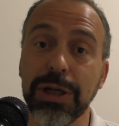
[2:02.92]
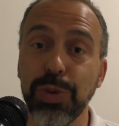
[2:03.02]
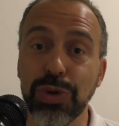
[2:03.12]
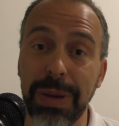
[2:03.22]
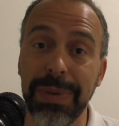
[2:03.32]
la
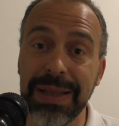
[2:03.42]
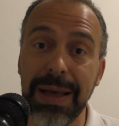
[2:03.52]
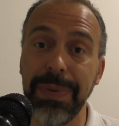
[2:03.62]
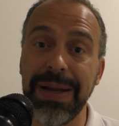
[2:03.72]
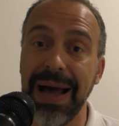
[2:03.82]

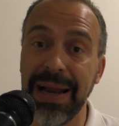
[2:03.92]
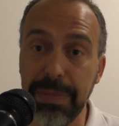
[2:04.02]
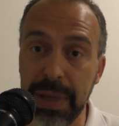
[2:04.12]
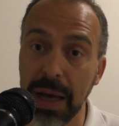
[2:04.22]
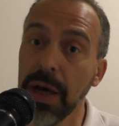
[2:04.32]
responsabilità penale è
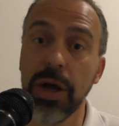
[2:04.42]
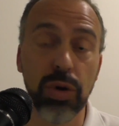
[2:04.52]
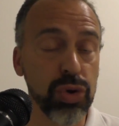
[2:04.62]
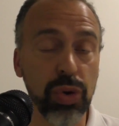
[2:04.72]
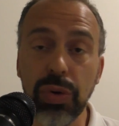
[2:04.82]
mia,
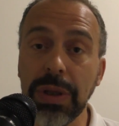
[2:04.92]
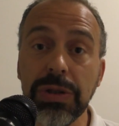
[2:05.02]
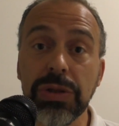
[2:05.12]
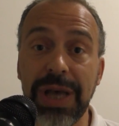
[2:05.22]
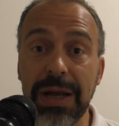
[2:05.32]
non sono
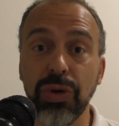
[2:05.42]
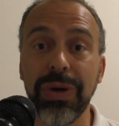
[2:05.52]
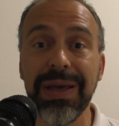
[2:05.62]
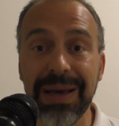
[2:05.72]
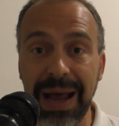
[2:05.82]
in certo
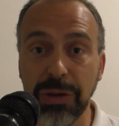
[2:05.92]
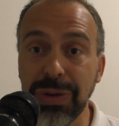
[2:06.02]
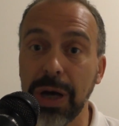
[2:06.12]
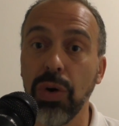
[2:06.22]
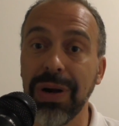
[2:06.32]
in grado
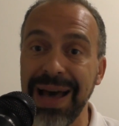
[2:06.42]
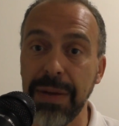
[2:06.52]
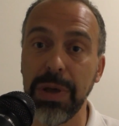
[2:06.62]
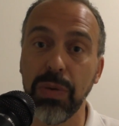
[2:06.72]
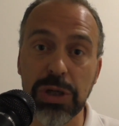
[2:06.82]
di
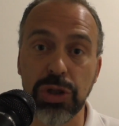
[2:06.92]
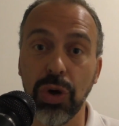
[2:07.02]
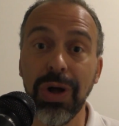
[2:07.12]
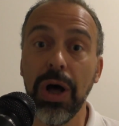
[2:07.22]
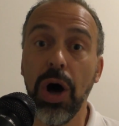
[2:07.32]
accollarmi
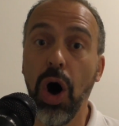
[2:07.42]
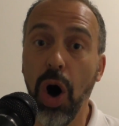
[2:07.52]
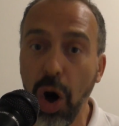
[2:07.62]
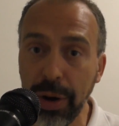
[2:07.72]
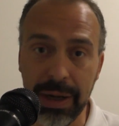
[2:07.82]
questo
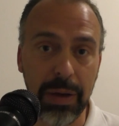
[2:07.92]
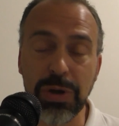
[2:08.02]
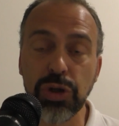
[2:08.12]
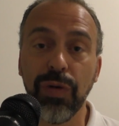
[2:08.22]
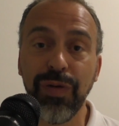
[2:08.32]
onere,
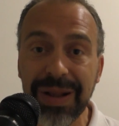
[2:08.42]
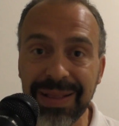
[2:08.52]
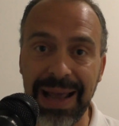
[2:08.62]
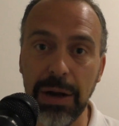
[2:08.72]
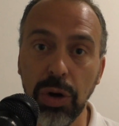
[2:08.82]
questo
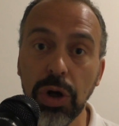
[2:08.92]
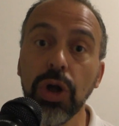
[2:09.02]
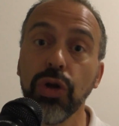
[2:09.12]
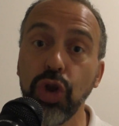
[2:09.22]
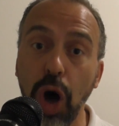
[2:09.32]
fardello,
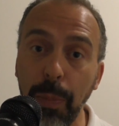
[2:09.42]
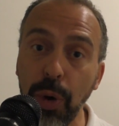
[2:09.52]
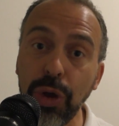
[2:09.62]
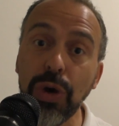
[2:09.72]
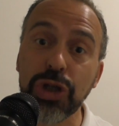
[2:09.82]
dopo
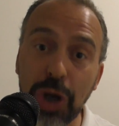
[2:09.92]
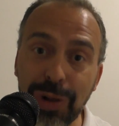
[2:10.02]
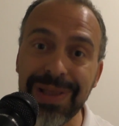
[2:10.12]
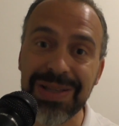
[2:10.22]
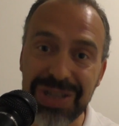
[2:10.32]
che ho i
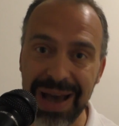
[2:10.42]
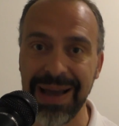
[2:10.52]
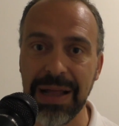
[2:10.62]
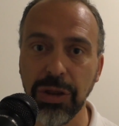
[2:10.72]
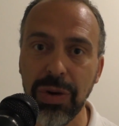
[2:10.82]
soldi già
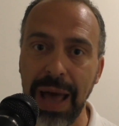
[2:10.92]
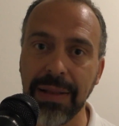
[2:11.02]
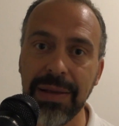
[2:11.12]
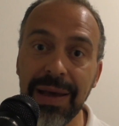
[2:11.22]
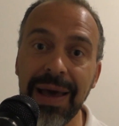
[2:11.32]

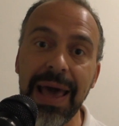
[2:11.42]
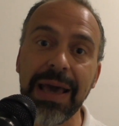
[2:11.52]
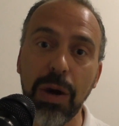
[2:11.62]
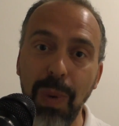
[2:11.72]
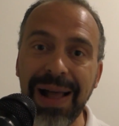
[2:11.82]
accantonati e
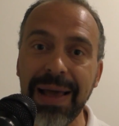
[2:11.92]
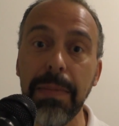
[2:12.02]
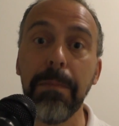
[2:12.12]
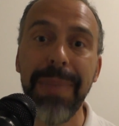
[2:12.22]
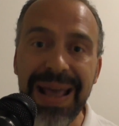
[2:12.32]
che qualche
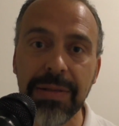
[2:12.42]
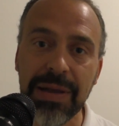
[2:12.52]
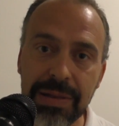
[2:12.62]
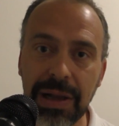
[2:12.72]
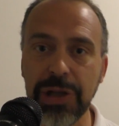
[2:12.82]
mente
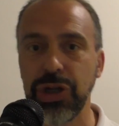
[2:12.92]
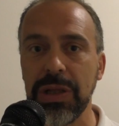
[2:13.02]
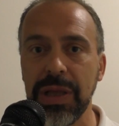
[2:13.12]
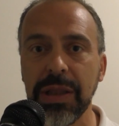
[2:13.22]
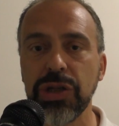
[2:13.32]

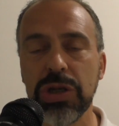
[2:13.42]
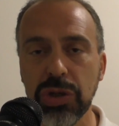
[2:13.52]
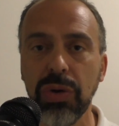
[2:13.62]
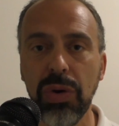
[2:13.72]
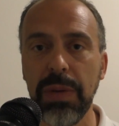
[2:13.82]
intelligente ha
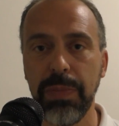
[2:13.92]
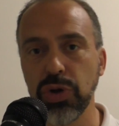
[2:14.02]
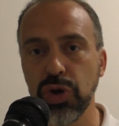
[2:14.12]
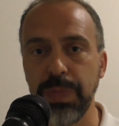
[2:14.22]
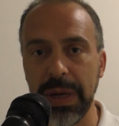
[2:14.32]
deciso che non li
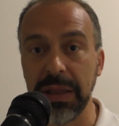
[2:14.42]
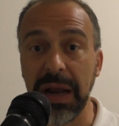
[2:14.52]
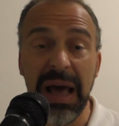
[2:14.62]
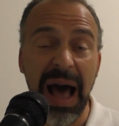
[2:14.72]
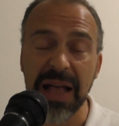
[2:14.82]
posso
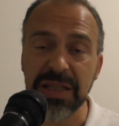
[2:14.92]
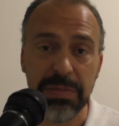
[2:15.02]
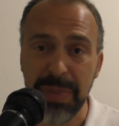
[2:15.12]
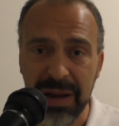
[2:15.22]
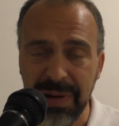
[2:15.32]
spendere. Anzi,
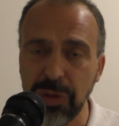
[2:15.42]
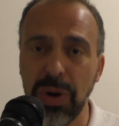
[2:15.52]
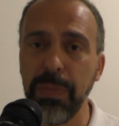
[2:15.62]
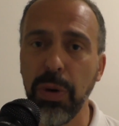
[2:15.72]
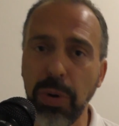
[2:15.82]
mi è arrivata
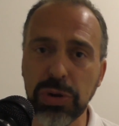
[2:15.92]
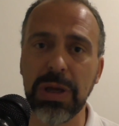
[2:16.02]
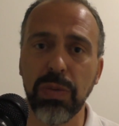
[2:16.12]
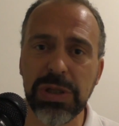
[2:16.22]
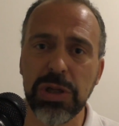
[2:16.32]
una proposta
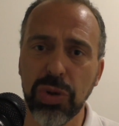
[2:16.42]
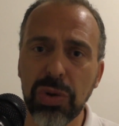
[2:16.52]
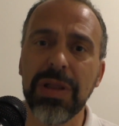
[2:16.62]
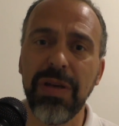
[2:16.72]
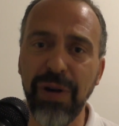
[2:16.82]
in questi
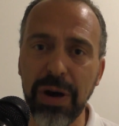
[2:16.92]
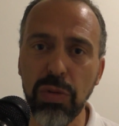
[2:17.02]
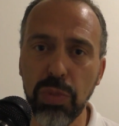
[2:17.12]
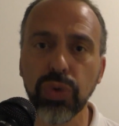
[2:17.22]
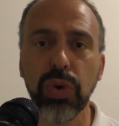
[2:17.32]
giorni di fare
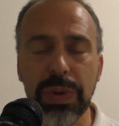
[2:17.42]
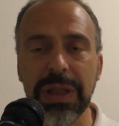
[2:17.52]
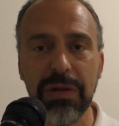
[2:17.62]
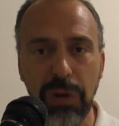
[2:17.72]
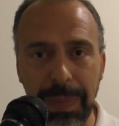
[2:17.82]
un mutuo,
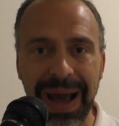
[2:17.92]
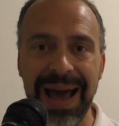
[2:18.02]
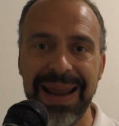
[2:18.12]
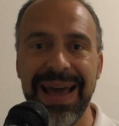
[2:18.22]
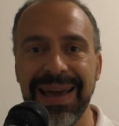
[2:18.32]
quindi devo
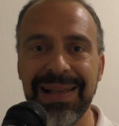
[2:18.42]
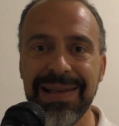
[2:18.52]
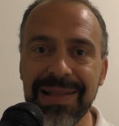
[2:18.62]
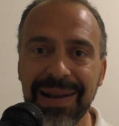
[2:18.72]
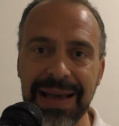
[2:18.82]
pagare anche gli
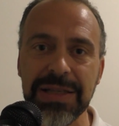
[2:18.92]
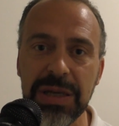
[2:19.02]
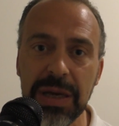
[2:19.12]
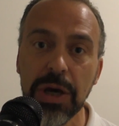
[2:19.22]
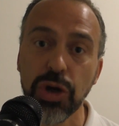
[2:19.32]

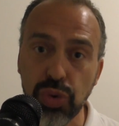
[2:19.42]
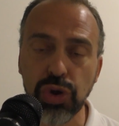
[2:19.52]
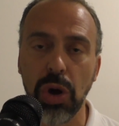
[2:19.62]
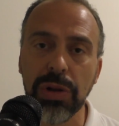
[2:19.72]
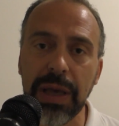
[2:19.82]
interessi su
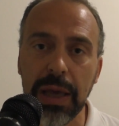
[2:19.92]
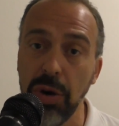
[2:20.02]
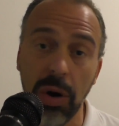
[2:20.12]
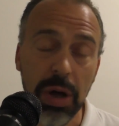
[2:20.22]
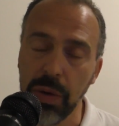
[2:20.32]
soldi che
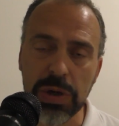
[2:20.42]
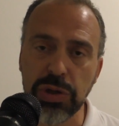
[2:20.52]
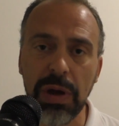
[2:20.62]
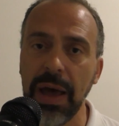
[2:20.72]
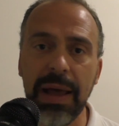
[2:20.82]
io ho.
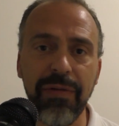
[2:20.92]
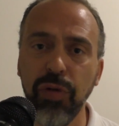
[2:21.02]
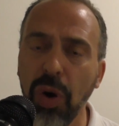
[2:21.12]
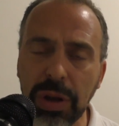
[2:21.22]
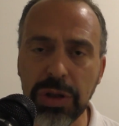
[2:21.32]
Questo è
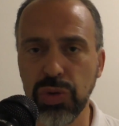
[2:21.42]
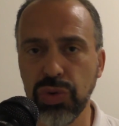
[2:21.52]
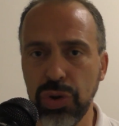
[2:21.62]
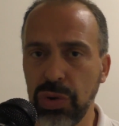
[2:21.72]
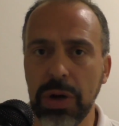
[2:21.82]
fuori
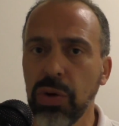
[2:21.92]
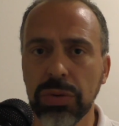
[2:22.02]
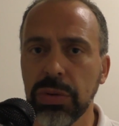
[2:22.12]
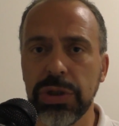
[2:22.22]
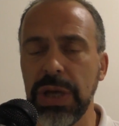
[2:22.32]
discussione,
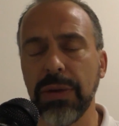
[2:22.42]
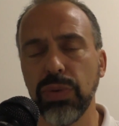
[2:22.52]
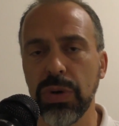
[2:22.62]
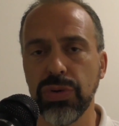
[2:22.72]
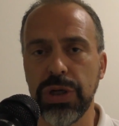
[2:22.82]
non si
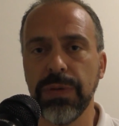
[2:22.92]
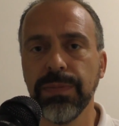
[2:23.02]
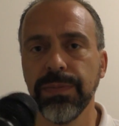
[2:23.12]
attua così.